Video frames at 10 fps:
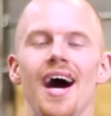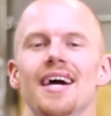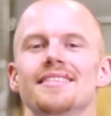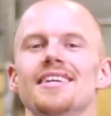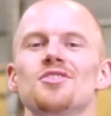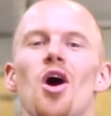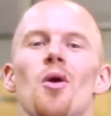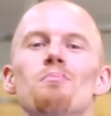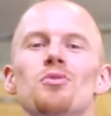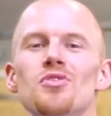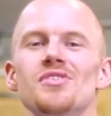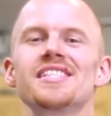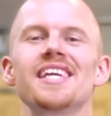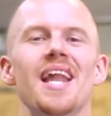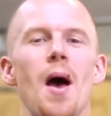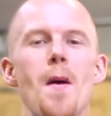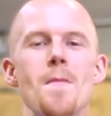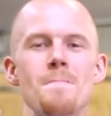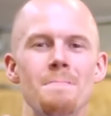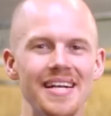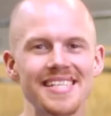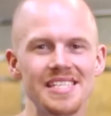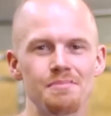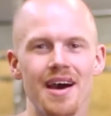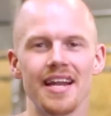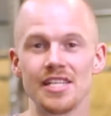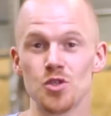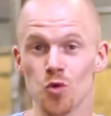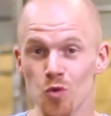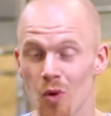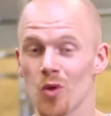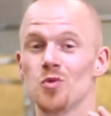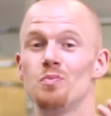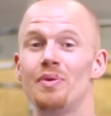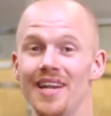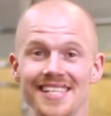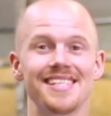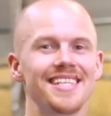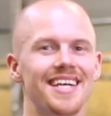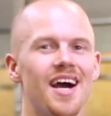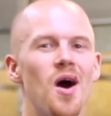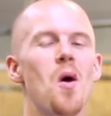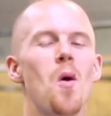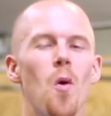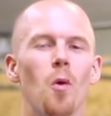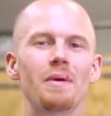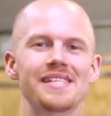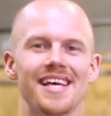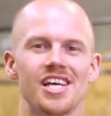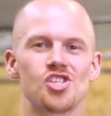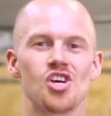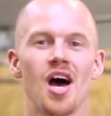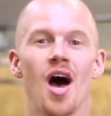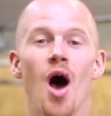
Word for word: atteindre un potentiel maximal et surtout prendre du plaisir au passage.